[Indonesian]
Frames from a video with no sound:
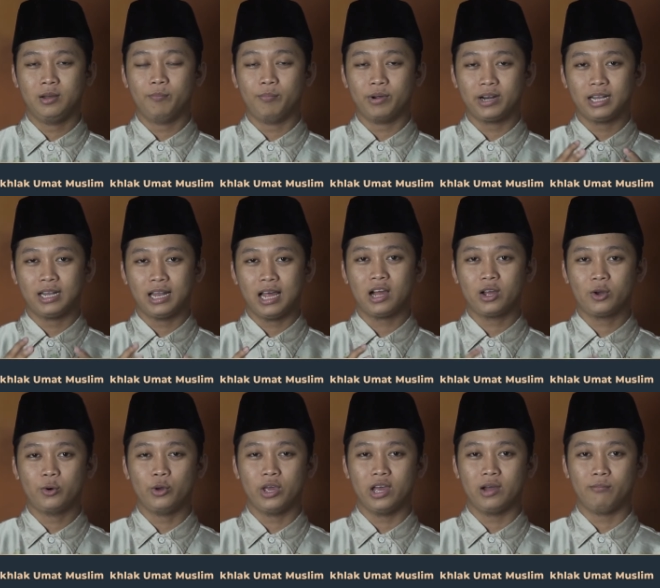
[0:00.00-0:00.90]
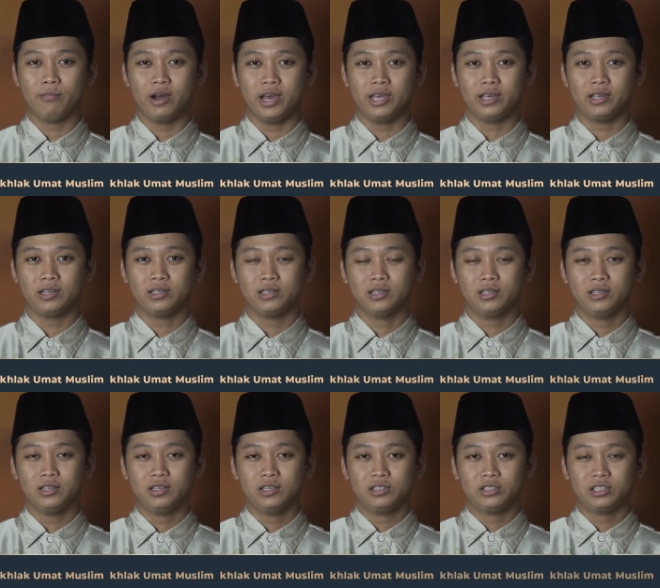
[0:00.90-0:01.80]
perilaku yang baik,
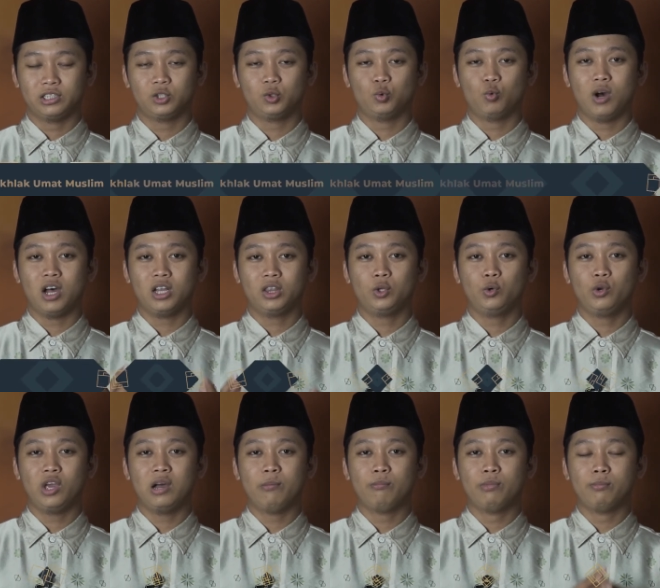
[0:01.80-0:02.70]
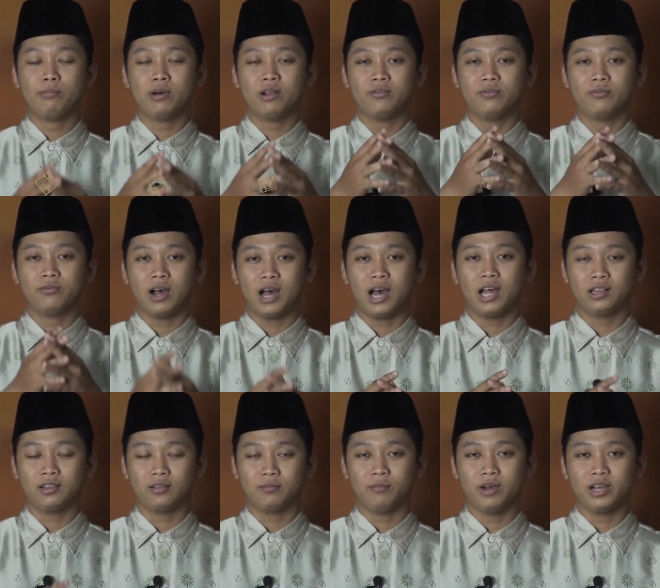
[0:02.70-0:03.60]
sesuatu yang
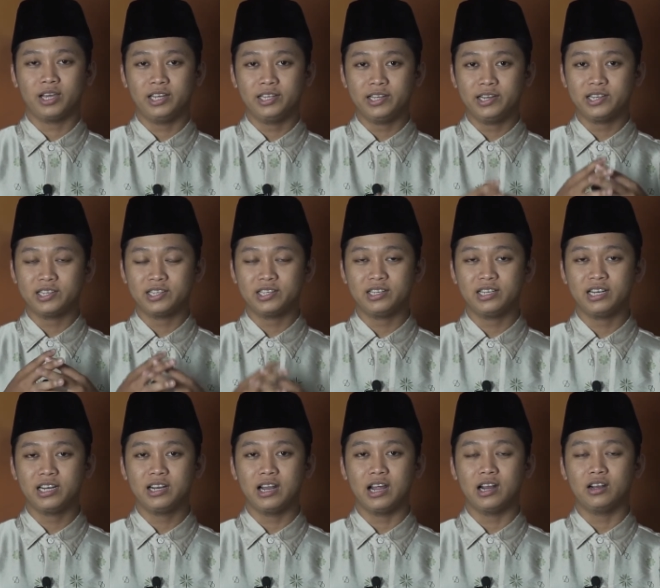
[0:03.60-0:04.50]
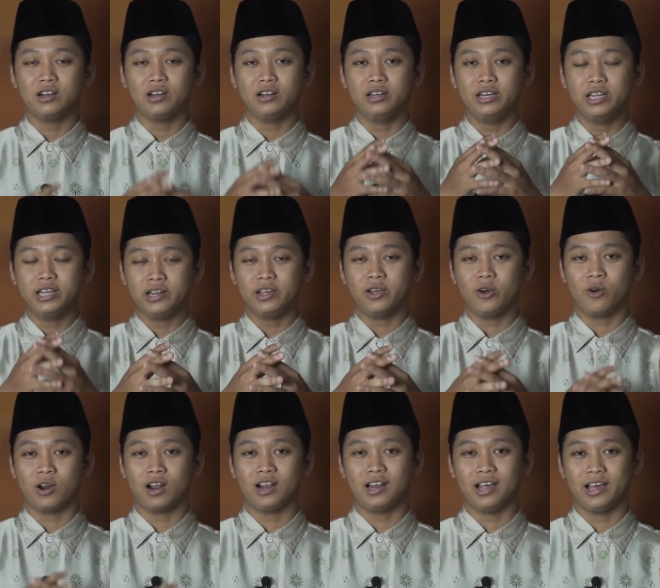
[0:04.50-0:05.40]
bermanfaat bagi diri sendiri dan diri
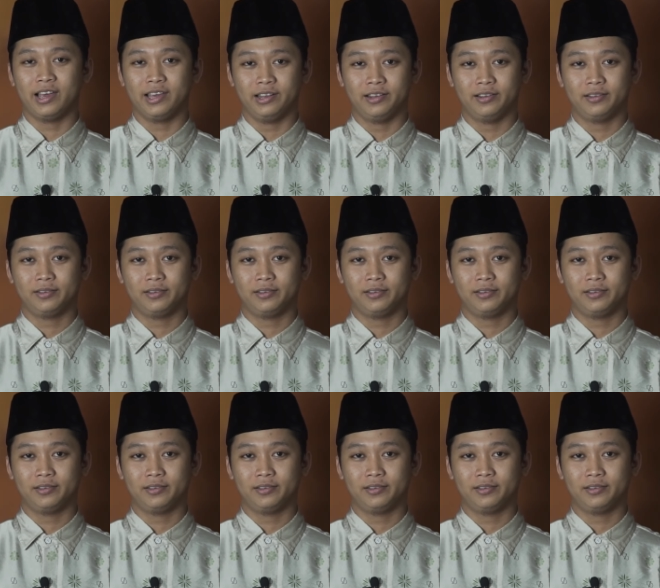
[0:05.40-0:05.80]
orang lain.